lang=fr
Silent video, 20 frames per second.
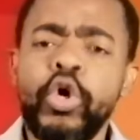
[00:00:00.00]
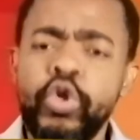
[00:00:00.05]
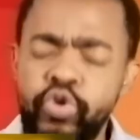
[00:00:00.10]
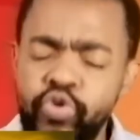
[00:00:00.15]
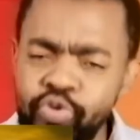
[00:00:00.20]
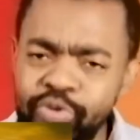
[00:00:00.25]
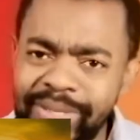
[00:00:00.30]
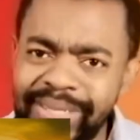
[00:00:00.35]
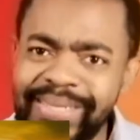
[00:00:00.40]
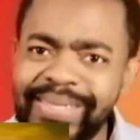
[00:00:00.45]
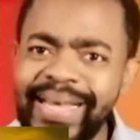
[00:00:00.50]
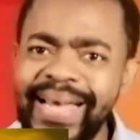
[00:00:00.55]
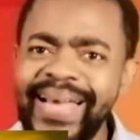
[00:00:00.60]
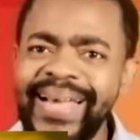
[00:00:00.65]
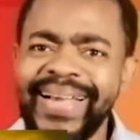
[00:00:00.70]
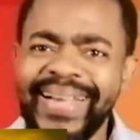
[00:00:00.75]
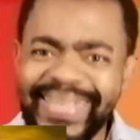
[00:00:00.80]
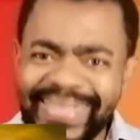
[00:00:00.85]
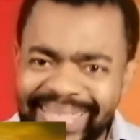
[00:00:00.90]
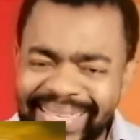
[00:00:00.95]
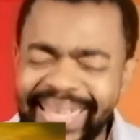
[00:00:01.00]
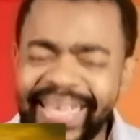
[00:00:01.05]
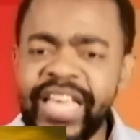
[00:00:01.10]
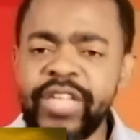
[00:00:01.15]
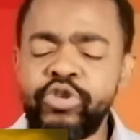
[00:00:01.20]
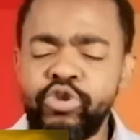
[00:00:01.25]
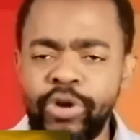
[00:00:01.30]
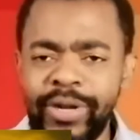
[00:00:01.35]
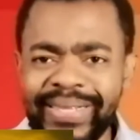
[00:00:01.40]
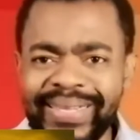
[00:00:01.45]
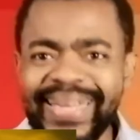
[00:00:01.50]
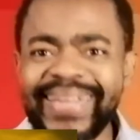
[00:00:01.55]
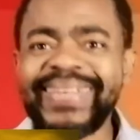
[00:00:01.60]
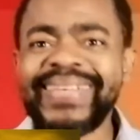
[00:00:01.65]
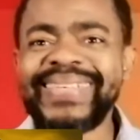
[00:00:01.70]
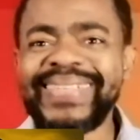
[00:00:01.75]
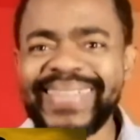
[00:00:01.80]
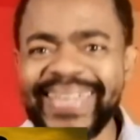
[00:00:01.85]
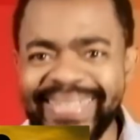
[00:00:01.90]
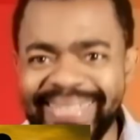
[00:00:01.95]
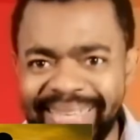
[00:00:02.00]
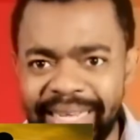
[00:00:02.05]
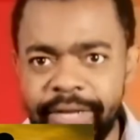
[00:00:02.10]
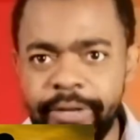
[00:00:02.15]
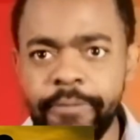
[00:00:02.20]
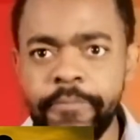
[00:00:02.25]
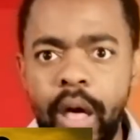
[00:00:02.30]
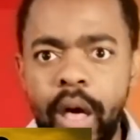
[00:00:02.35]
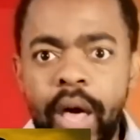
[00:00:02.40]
tu sais ce que tu es en train de chasser.